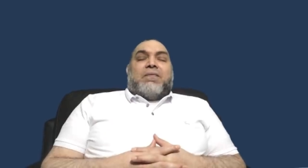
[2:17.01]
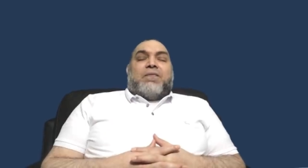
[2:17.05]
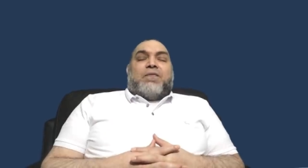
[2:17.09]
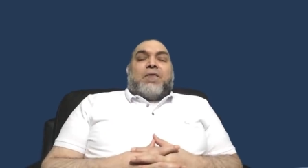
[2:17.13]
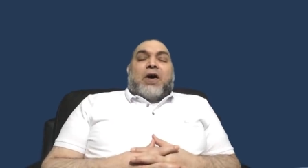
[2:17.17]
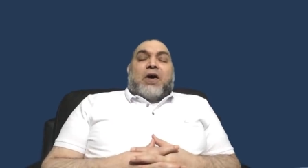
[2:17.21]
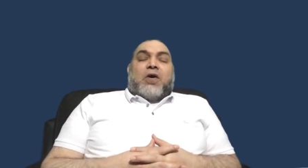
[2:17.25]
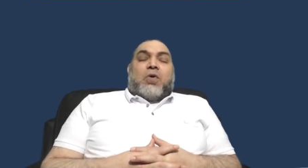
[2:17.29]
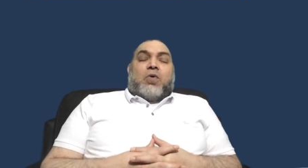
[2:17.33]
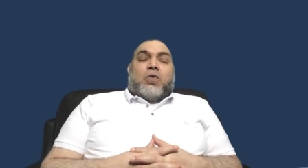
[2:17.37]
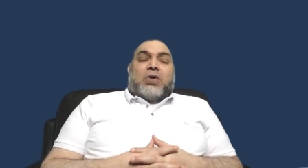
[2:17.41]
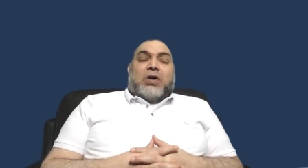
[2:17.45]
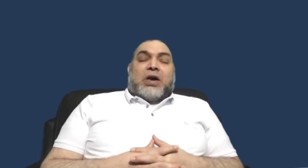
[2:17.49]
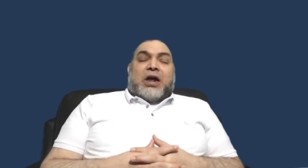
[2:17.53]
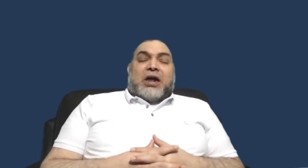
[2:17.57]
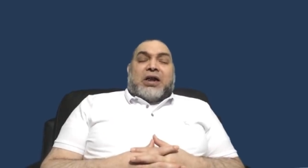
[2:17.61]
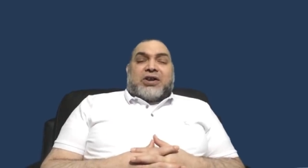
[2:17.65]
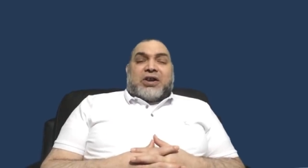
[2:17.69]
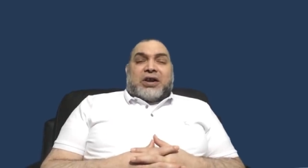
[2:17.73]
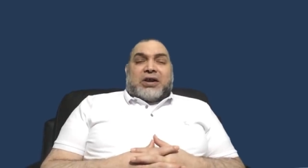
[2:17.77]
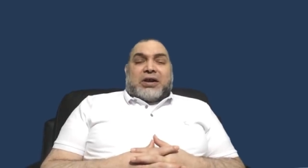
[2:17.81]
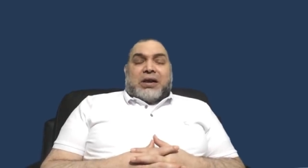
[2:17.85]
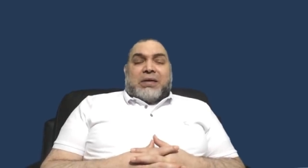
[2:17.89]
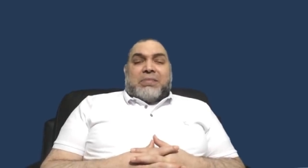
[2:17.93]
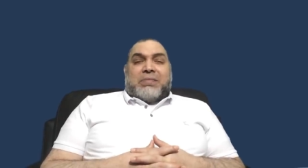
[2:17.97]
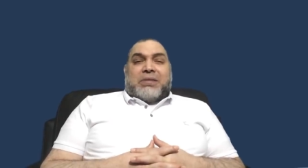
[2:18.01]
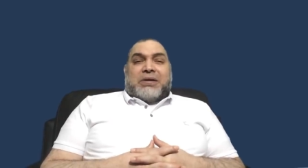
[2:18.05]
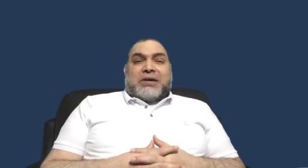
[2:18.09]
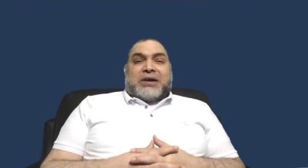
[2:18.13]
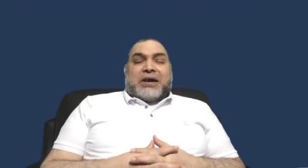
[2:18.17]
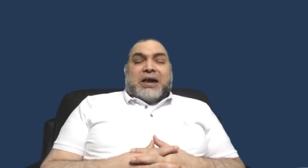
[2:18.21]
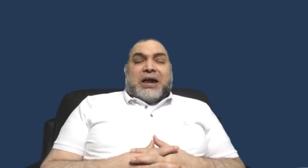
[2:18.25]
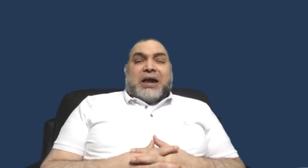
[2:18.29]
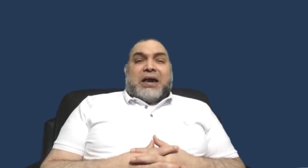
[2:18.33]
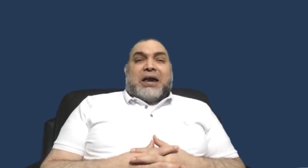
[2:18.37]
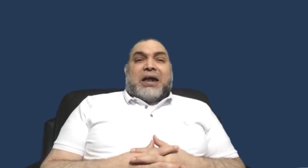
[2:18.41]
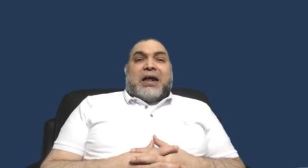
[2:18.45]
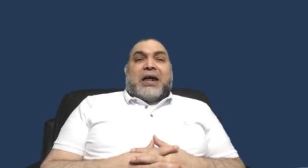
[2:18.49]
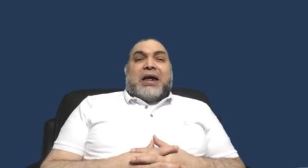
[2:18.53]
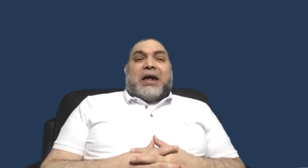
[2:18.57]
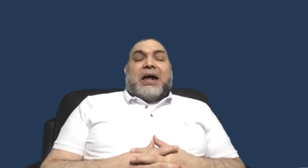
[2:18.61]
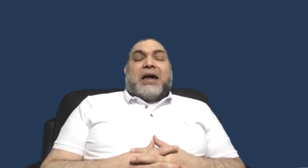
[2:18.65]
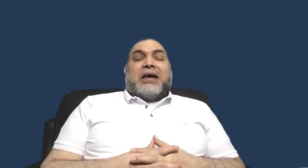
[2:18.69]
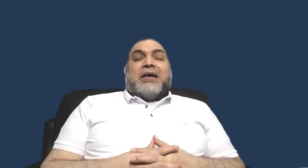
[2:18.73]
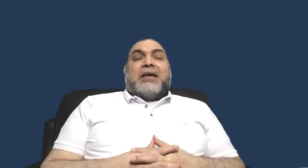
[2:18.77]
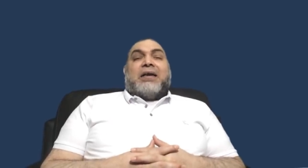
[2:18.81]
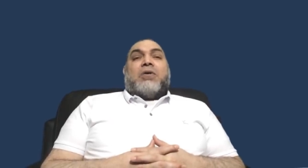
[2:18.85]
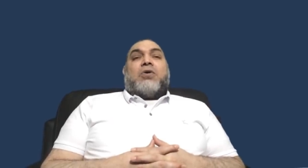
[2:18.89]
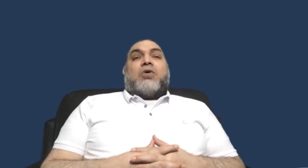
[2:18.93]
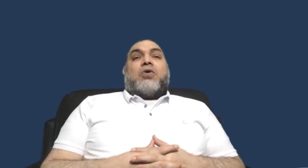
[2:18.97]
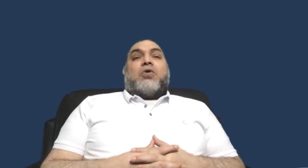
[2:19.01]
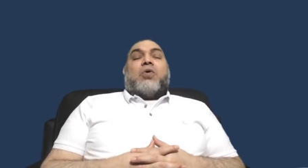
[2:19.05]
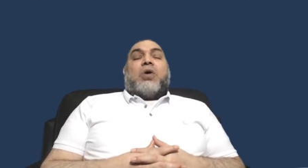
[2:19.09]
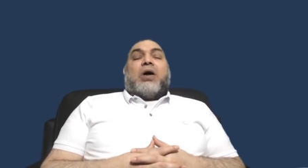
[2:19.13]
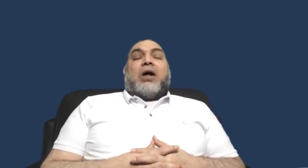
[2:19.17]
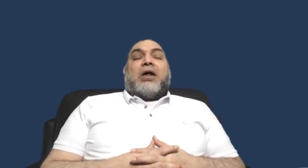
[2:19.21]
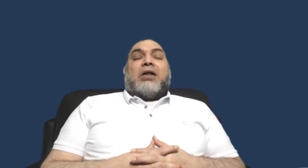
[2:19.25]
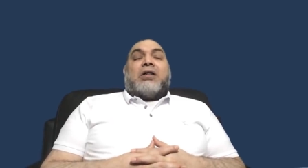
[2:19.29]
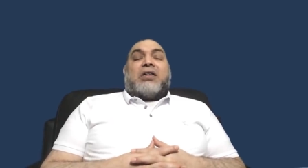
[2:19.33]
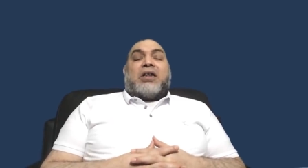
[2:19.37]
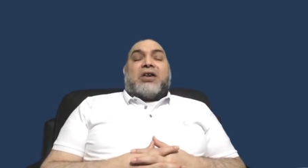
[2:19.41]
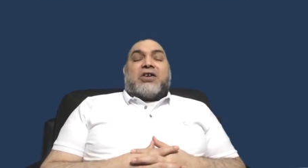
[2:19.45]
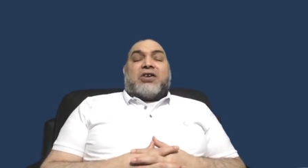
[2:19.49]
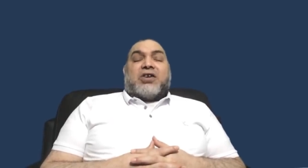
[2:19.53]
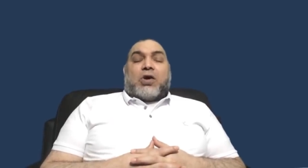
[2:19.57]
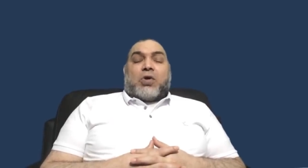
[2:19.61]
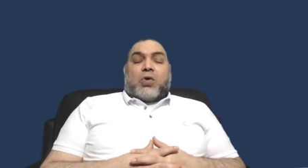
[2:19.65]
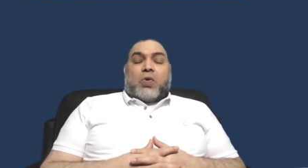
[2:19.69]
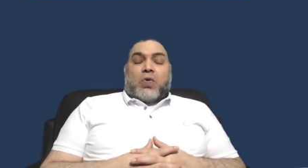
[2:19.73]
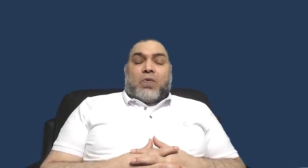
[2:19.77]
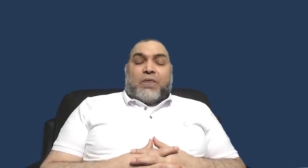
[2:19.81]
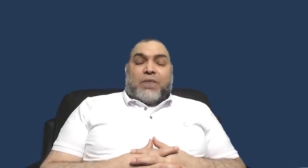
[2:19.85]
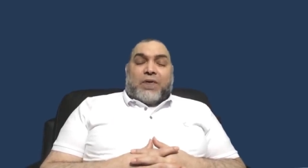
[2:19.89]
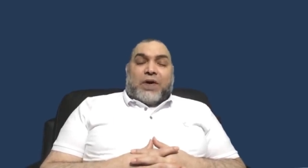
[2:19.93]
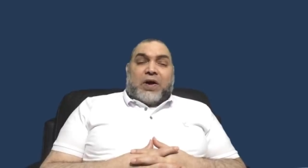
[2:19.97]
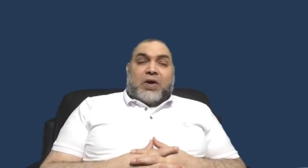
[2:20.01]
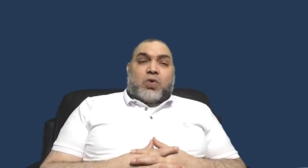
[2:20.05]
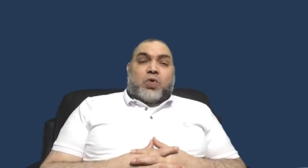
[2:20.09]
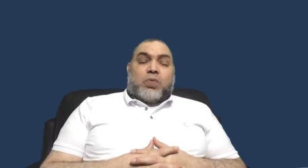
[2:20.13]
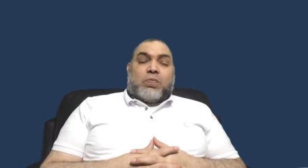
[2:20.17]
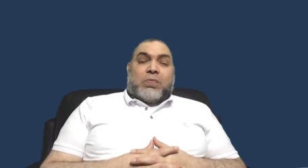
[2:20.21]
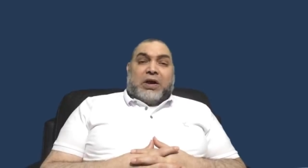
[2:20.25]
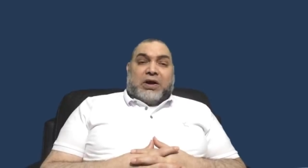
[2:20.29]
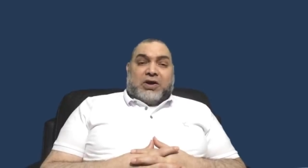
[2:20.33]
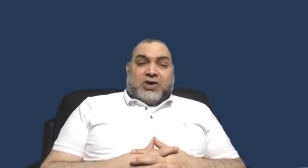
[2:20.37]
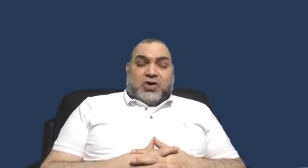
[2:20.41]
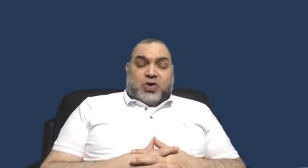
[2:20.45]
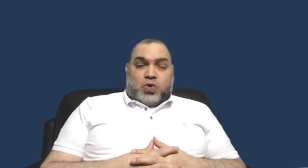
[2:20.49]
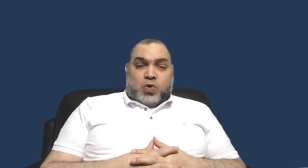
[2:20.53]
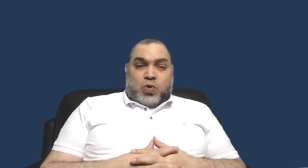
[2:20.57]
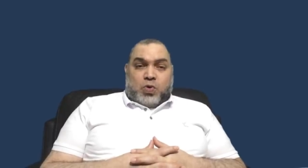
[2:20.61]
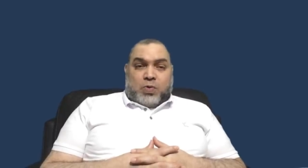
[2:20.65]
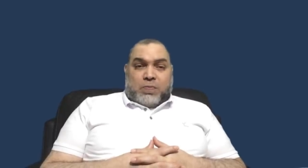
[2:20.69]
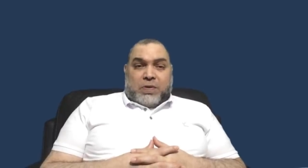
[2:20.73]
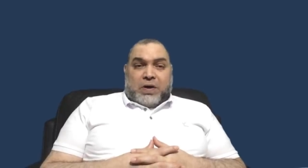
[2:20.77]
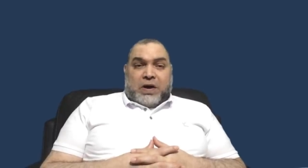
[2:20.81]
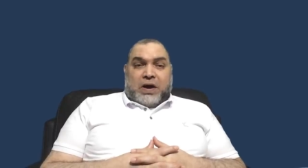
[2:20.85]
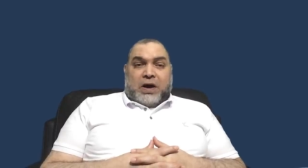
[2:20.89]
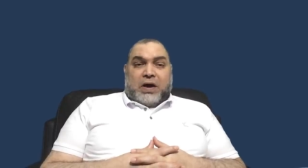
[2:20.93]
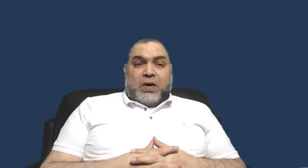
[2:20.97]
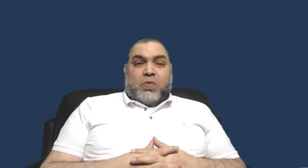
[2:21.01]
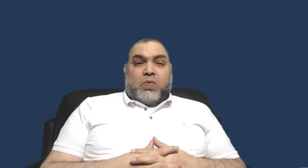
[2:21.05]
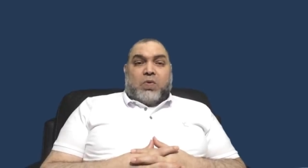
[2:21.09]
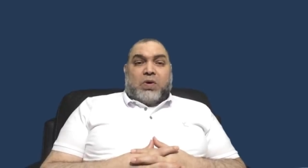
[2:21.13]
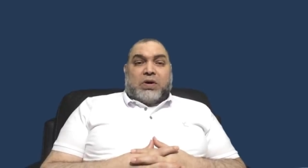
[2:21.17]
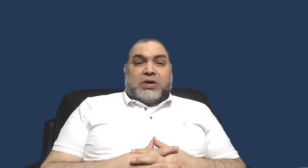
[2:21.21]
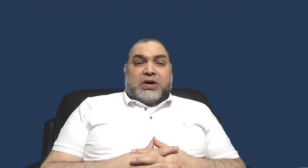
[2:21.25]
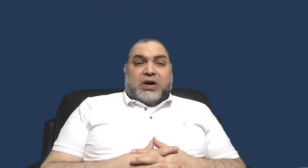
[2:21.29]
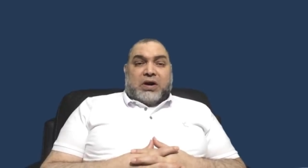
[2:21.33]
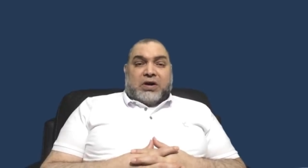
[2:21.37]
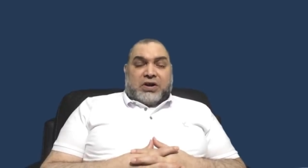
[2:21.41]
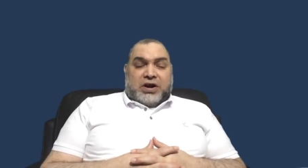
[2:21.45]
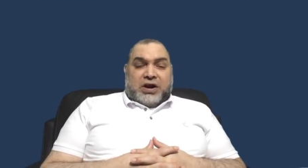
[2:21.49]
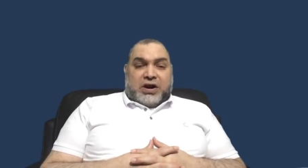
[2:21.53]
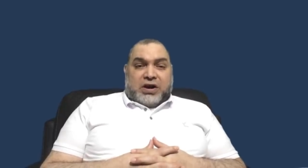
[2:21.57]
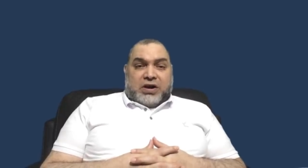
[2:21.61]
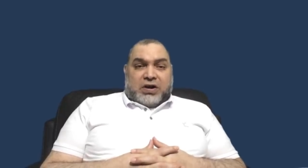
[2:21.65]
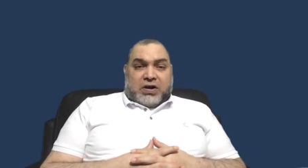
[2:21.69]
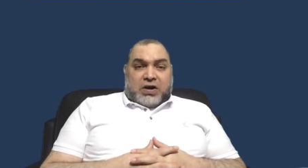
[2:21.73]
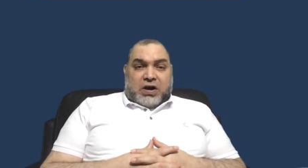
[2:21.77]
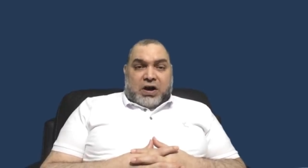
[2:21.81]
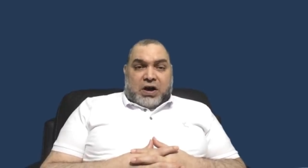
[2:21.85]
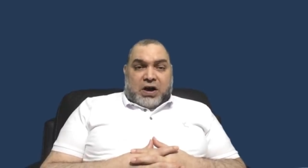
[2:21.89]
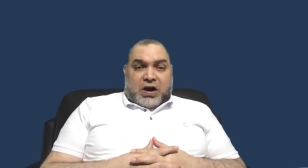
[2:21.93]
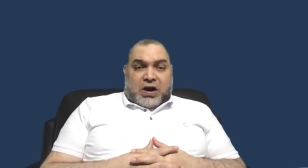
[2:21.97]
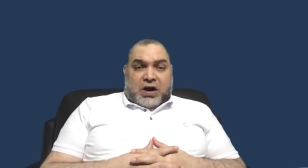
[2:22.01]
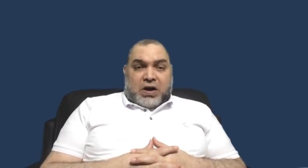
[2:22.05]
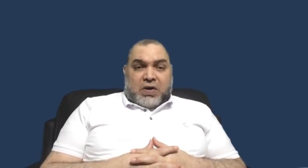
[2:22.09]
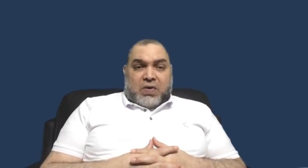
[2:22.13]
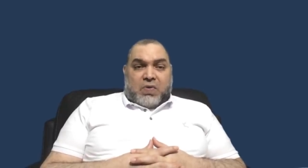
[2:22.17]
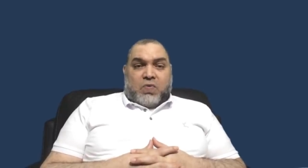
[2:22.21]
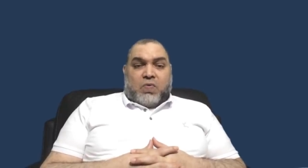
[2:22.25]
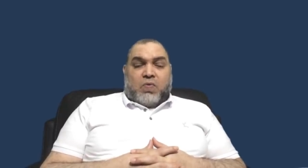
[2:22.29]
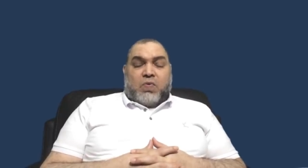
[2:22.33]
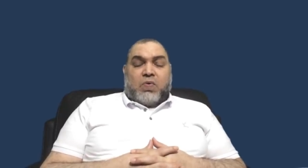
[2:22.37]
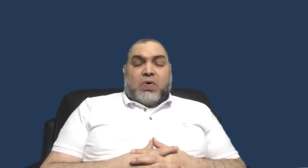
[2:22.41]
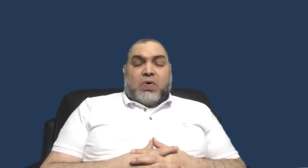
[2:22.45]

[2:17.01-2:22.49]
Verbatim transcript: فخلاصة المسألة أن أردوغان تصرفاته محسوبة ودقيقة